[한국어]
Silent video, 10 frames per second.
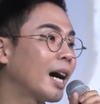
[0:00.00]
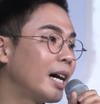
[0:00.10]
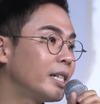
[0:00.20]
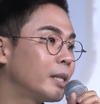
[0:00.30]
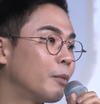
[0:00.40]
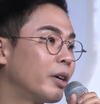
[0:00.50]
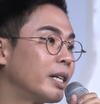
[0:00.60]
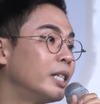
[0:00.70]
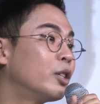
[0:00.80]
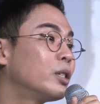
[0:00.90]
카리스마와
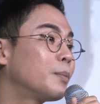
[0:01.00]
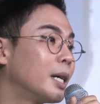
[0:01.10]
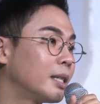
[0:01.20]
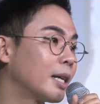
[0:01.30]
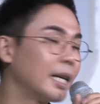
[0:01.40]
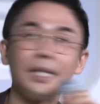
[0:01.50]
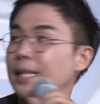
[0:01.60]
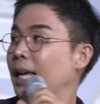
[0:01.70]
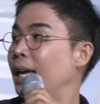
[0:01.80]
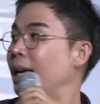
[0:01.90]
리더십까지를 가진
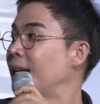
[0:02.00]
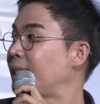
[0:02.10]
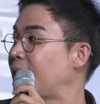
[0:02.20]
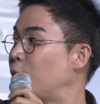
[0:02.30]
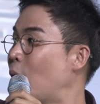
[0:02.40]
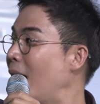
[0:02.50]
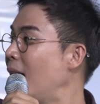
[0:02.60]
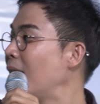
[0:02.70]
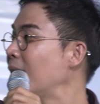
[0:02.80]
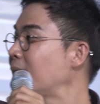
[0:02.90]
지와
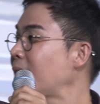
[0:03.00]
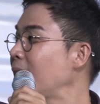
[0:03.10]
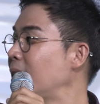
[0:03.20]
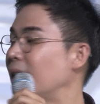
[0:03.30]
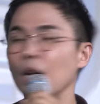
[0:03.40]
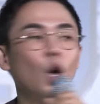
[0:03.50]
체를